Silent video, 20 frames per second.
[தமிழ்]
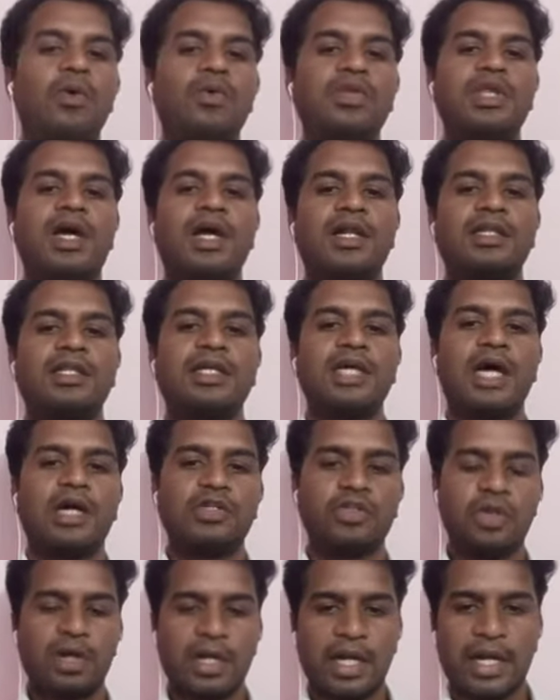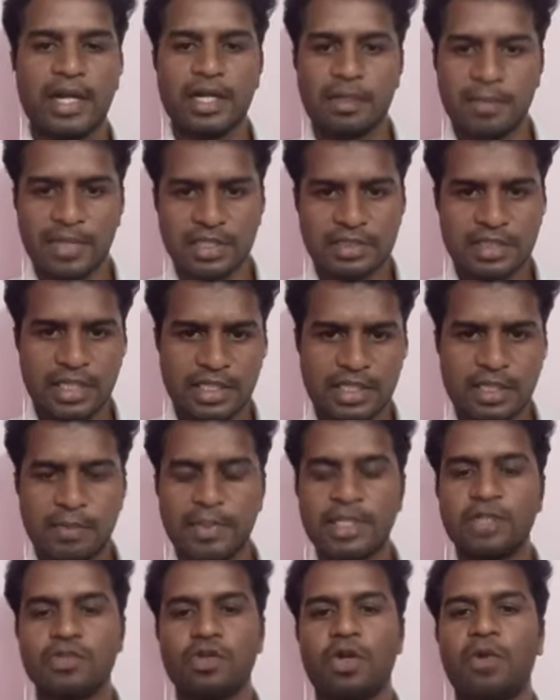உதாரணத்துக்கு அசோக் லேன் பஸ் சேஜஸை
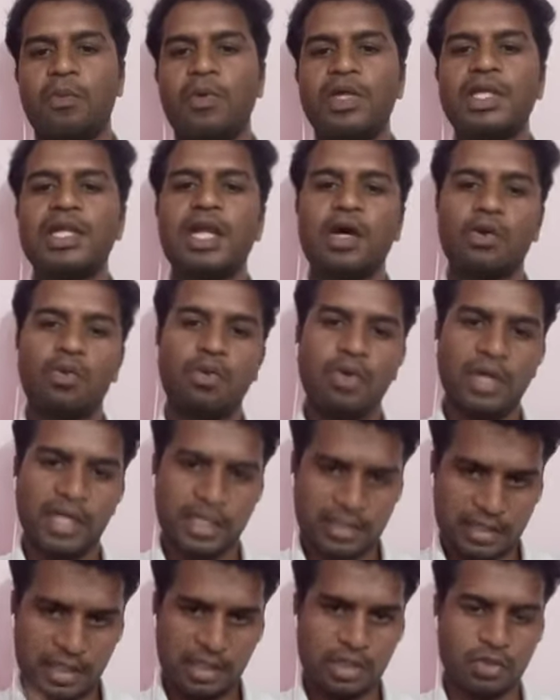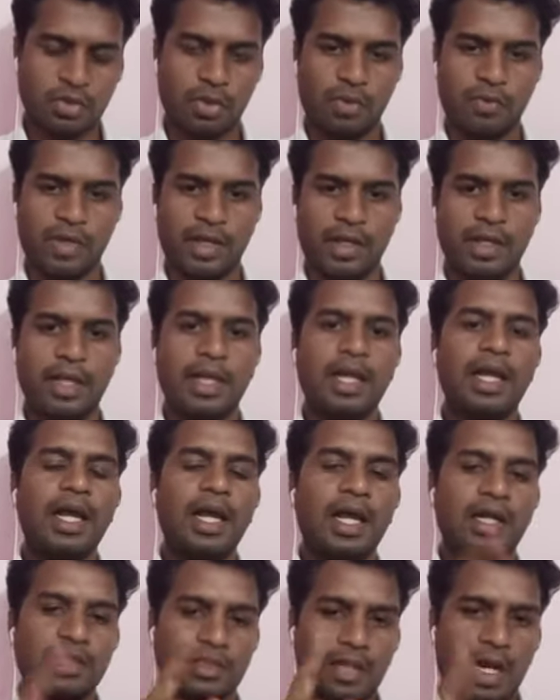பற்றி சொல்லும்போது நான் கூடயே சேர்த்து சொல்வேன்
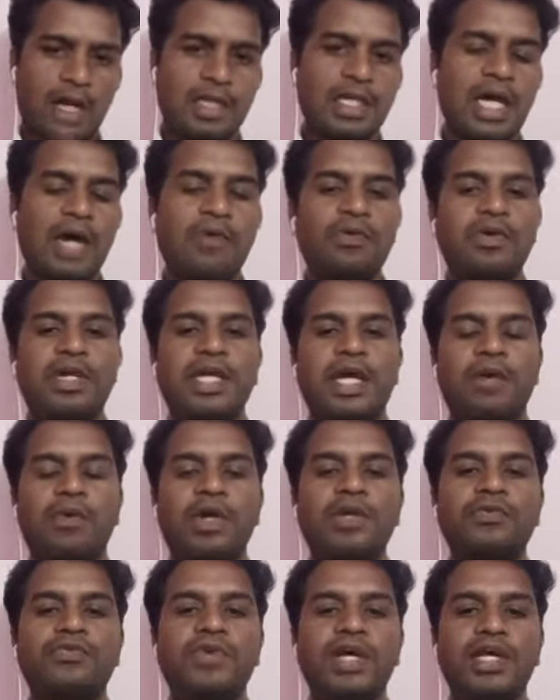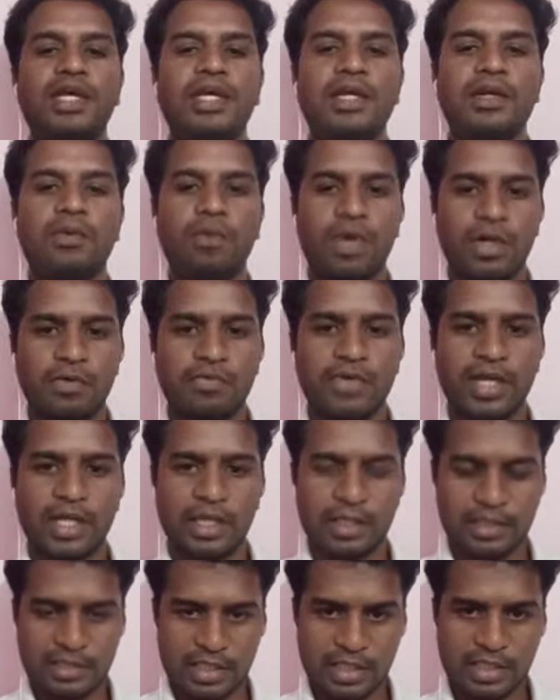டாட்டாவினுடைய ஒன் ஃபைவ் ஒன்
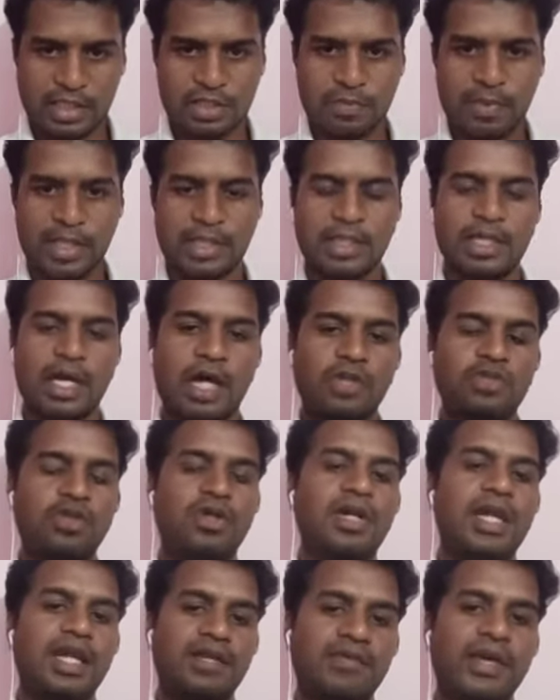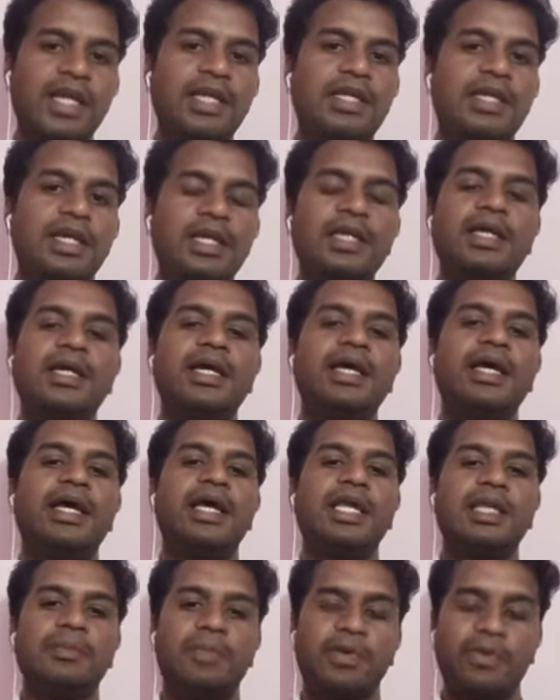ஃபைவ் சேசஸ் பார்த்தீங்கன்னா அசோக் லேன் வைக்கிங்க்கு
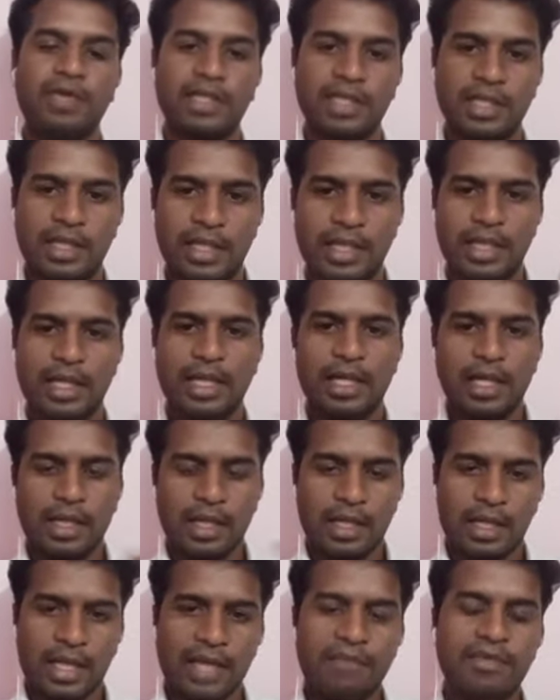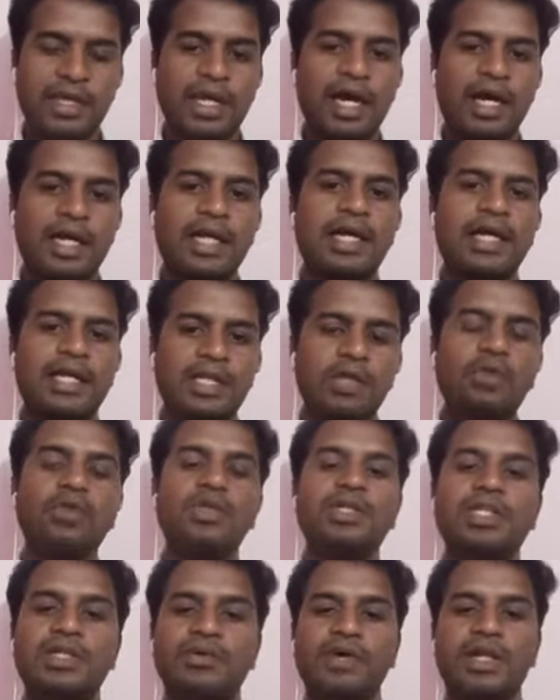இப்போ வந்து ஹெவியான இது
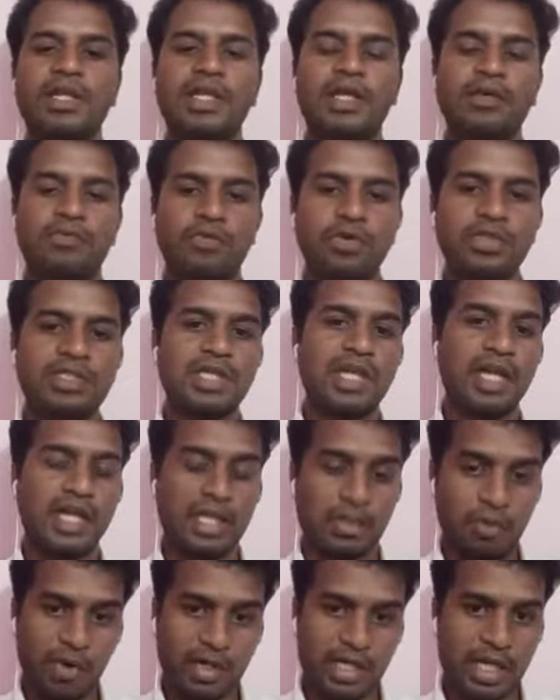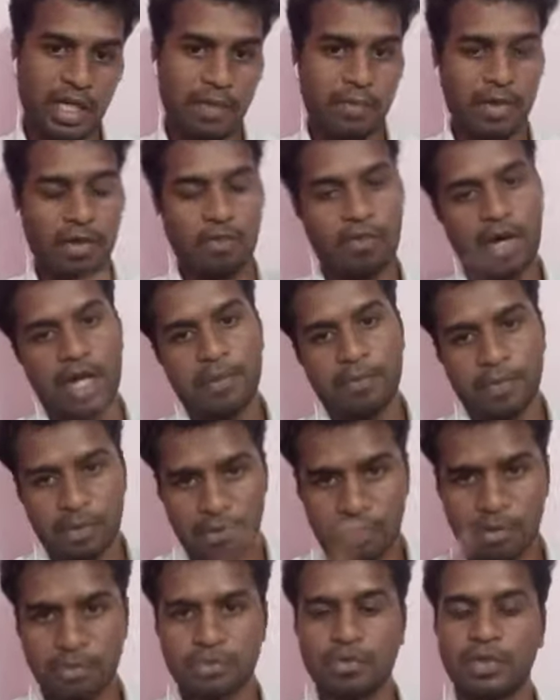கொடுத்துட்டு வருது ஃப்யூச்சரில் இதை ஓவர்டேக் பண்ணும் வாய்ப்பு
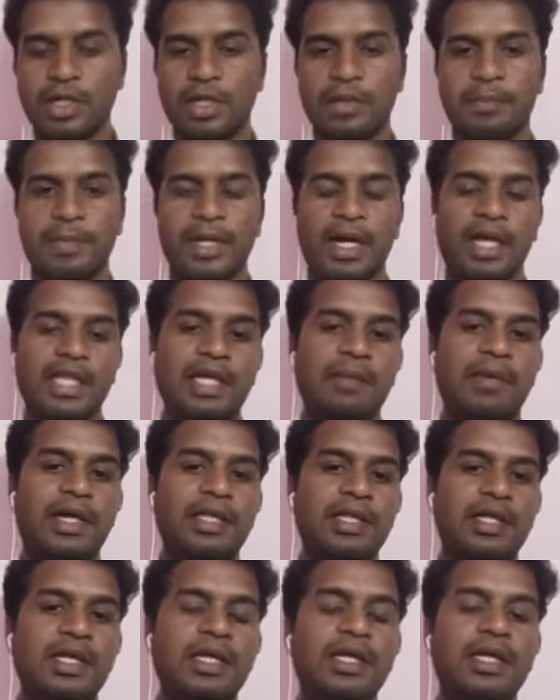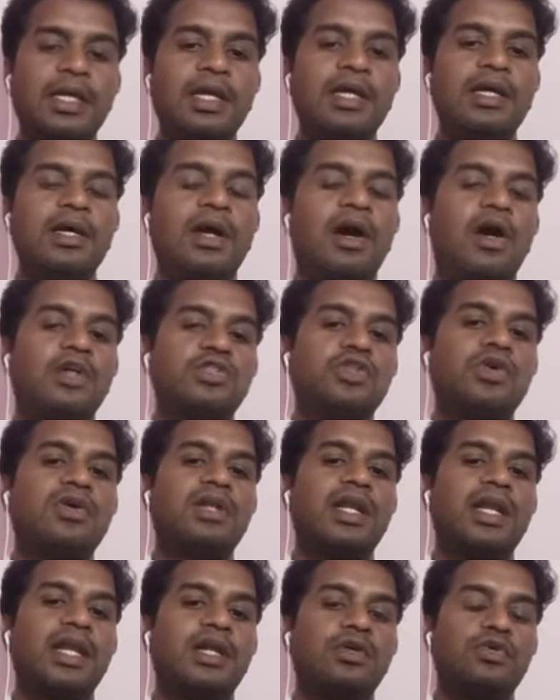இருக்கணும் சொல்லியிருப்பேன் அதே மாதிரி
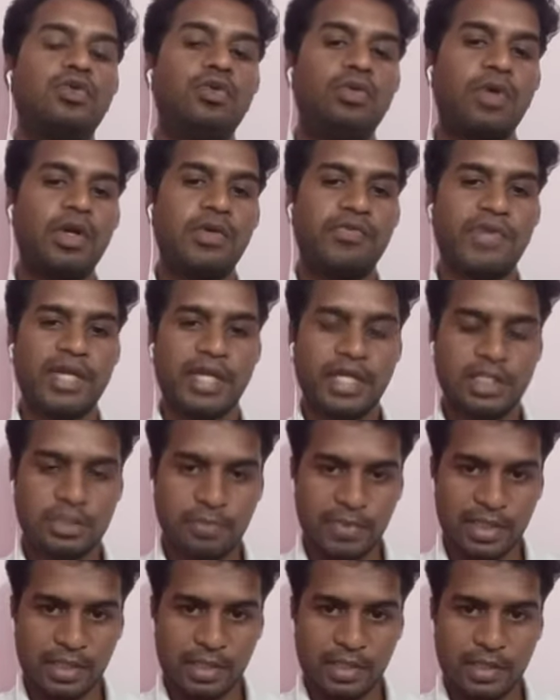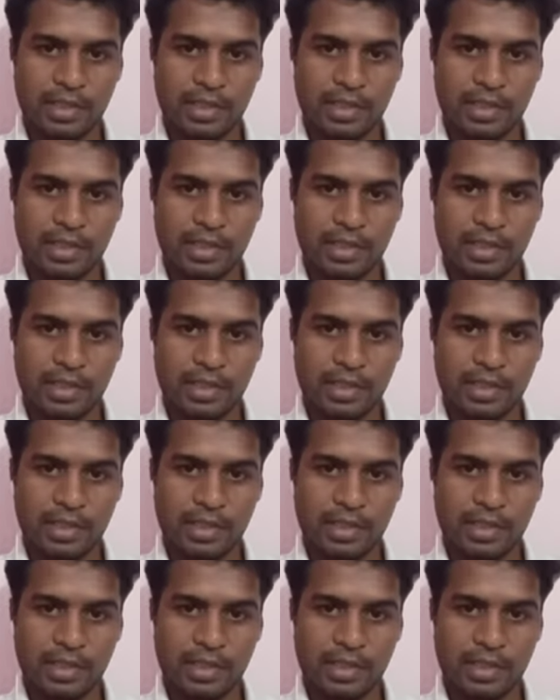அசோக் லேலண்ட் டூ டுவெண்ட்டி ஃபைவ் ஹெச்பி